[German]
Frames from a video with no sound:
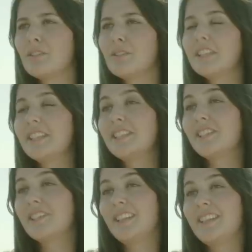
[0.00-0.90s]
Und
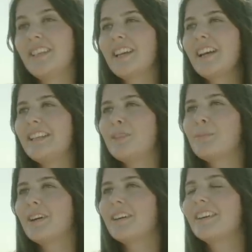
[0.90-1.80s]
ich, ich denke halt
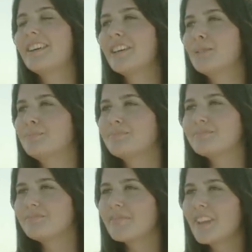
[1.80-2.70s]
immer, ähm,
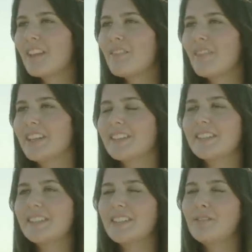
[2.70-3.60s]
wenn das
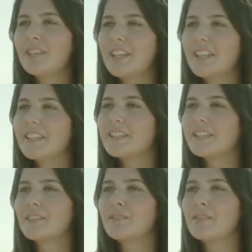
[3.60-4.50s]
jetzt irgendwie der
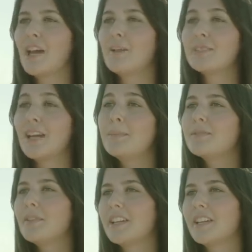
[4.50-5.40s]
Nächste von einem
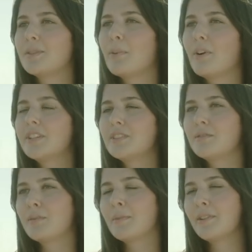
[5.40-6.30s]
selbst wäre, der das bräuchte,
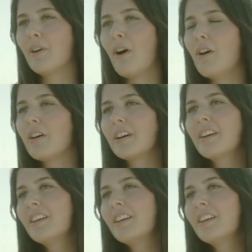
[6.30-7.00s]
würde man doch auch